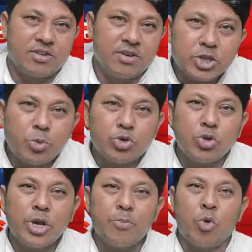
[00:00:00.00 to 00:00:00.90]
পাঁচ
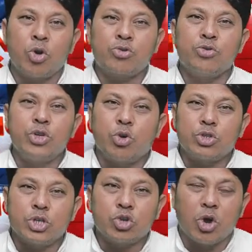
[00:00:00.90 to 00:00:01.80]
বছরে মোট
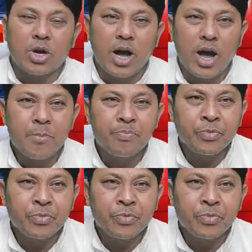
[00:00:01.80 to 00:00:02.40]
নিখোঁজের সংখ্যা